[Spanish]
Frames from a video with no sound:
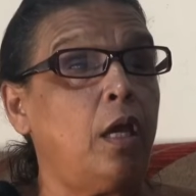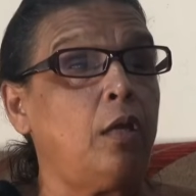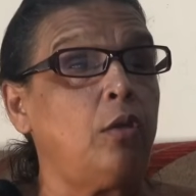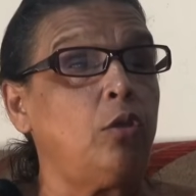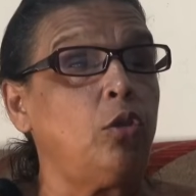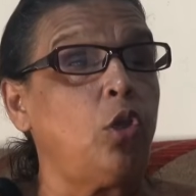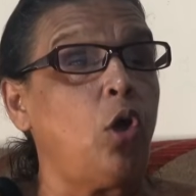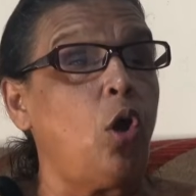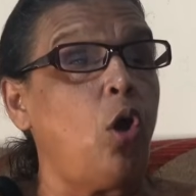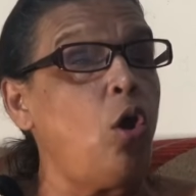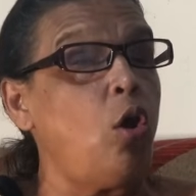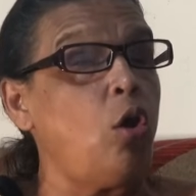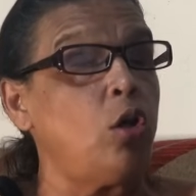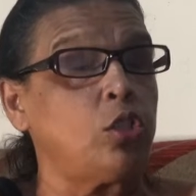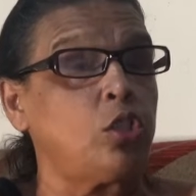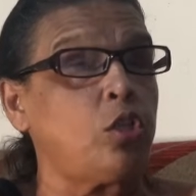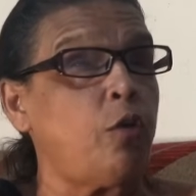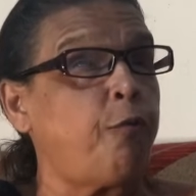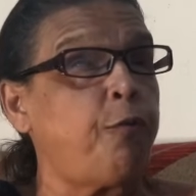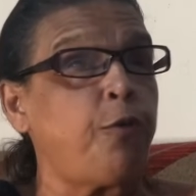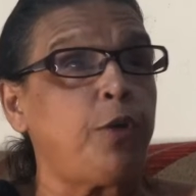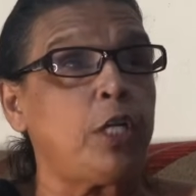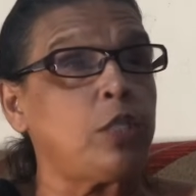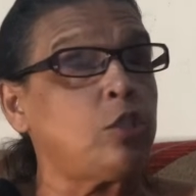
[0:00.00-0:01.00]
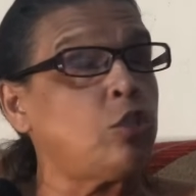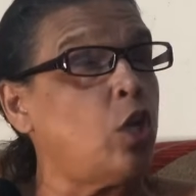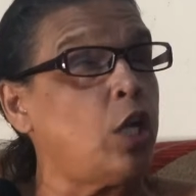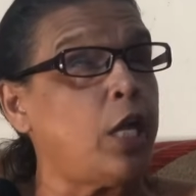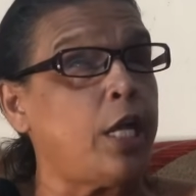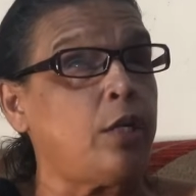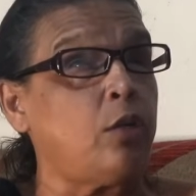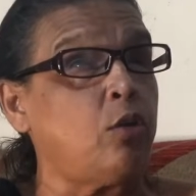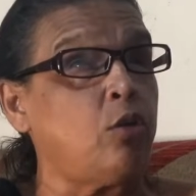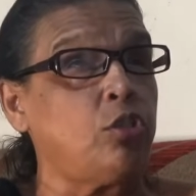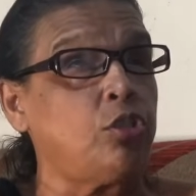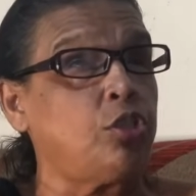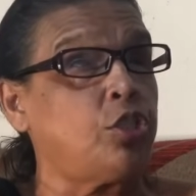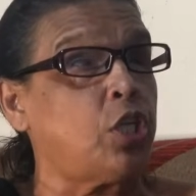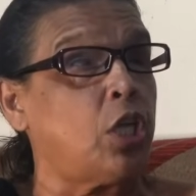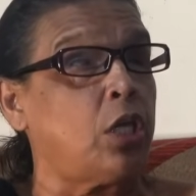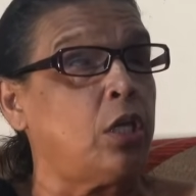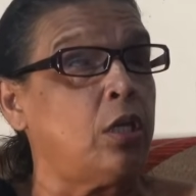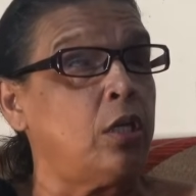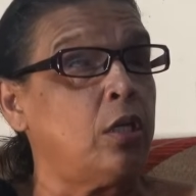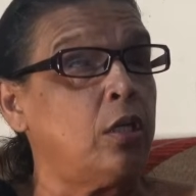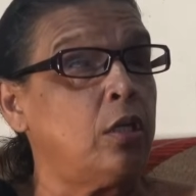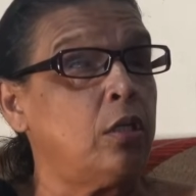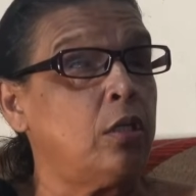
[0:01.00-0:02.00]
No, eso fue una sola noche.
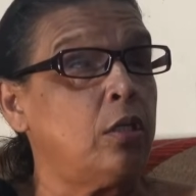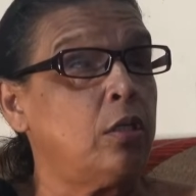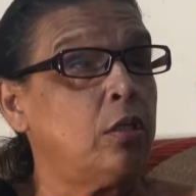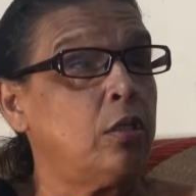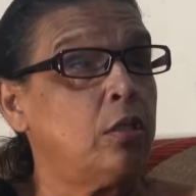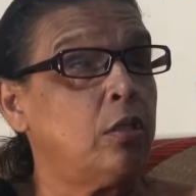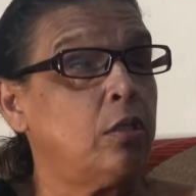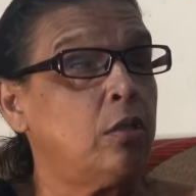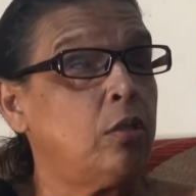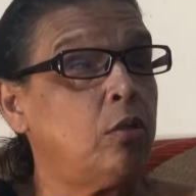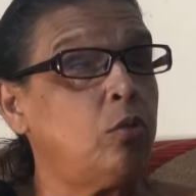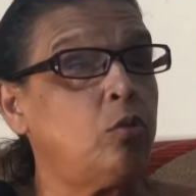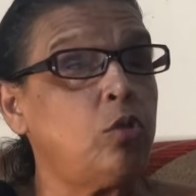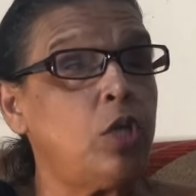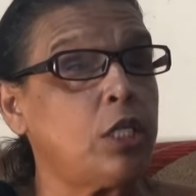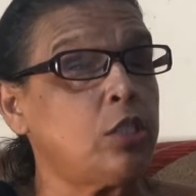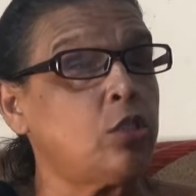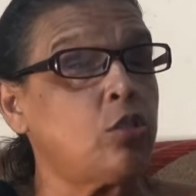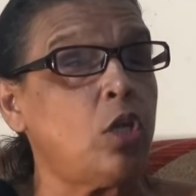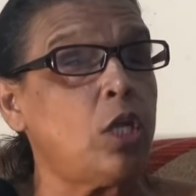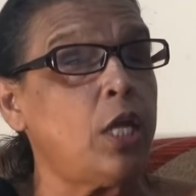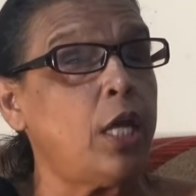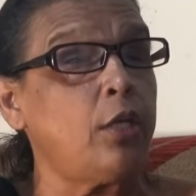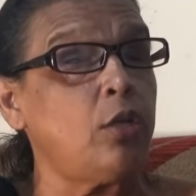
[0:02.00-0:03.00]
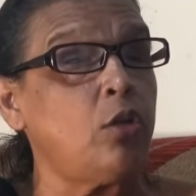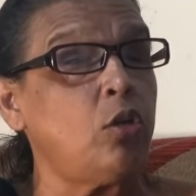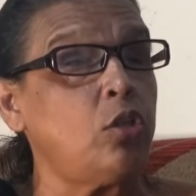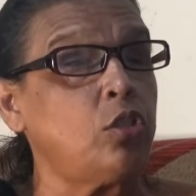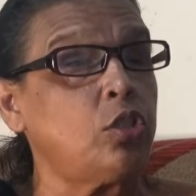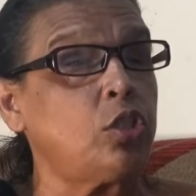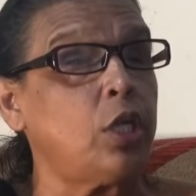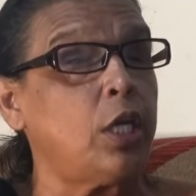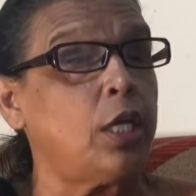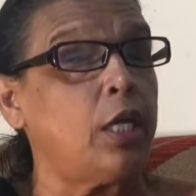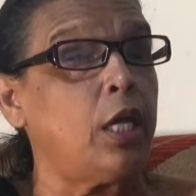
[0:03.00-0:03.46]
Una sola noche.